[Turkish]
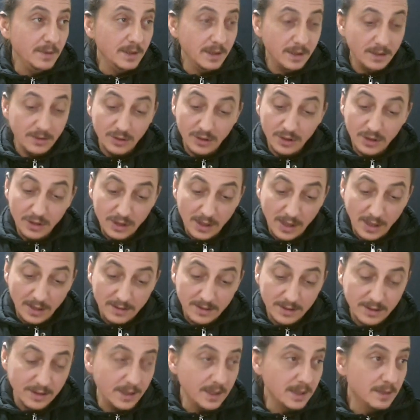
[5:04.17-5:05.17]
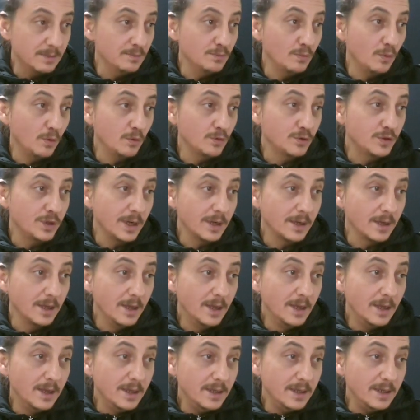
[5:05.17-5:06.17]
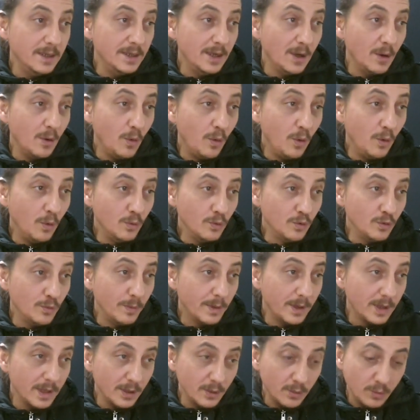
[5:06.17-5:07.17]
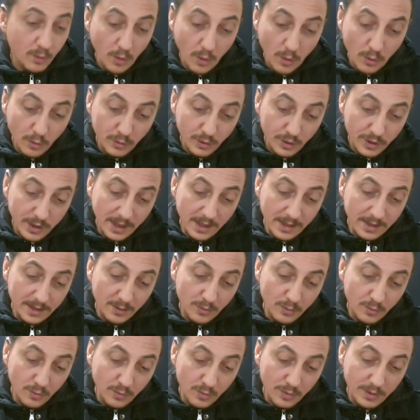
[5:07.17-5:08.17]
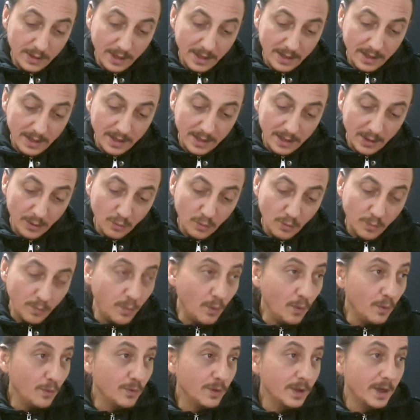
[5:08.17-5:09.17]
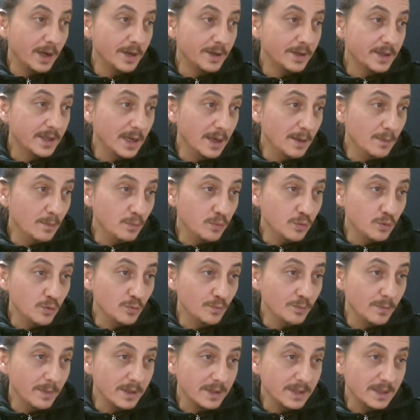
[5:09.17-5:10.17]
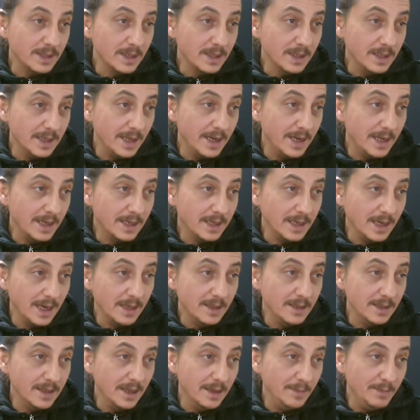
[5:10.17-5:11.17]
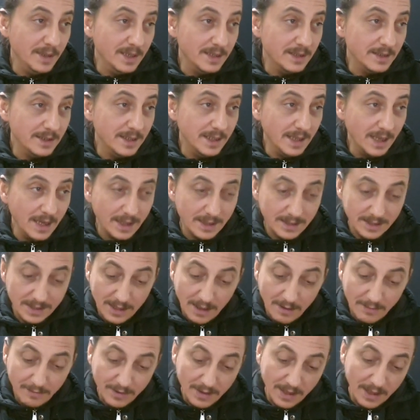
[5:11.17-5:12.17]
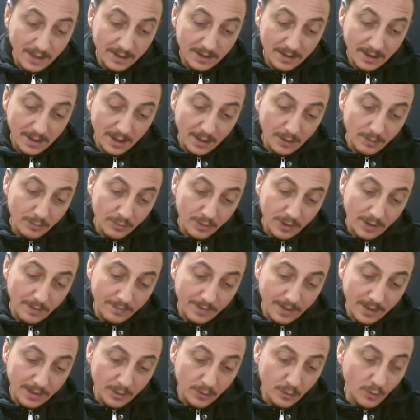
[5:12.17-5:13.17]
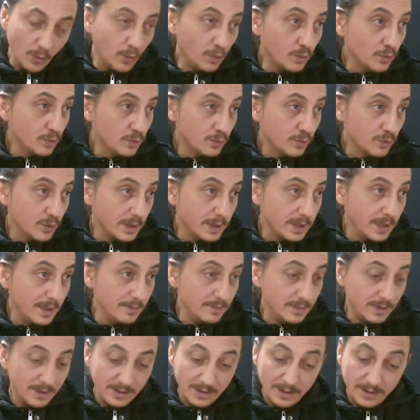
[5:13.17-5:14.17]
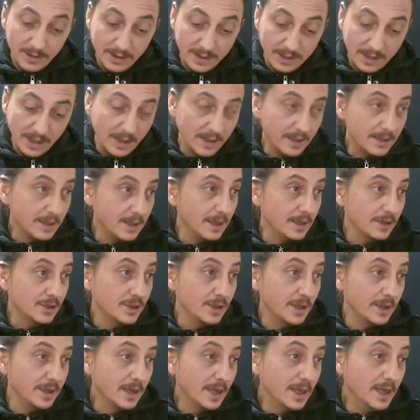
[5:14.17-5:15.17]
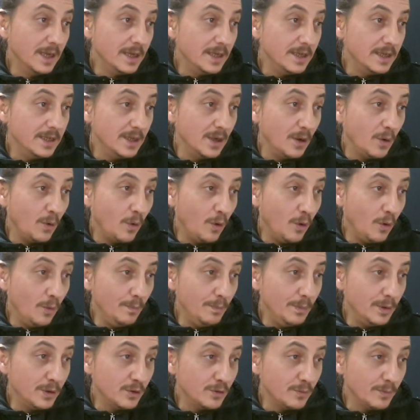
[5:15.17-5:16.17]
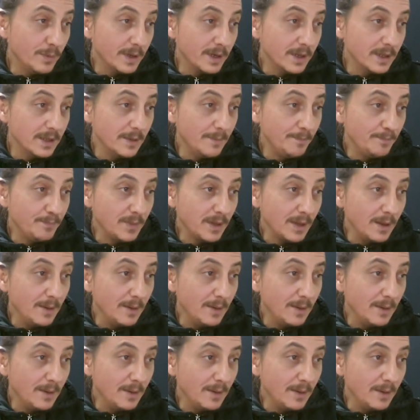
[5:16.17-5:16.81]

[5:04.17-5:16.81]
ikinci şanslı ismim olacak. Yine 10 numaralı Köyceğiz güzeli kuponlarda bulunması gereken e, bir diğer safkan. Bu safkan da Yonguska temsilcisi arkadaşlar. Yine 11 numaralı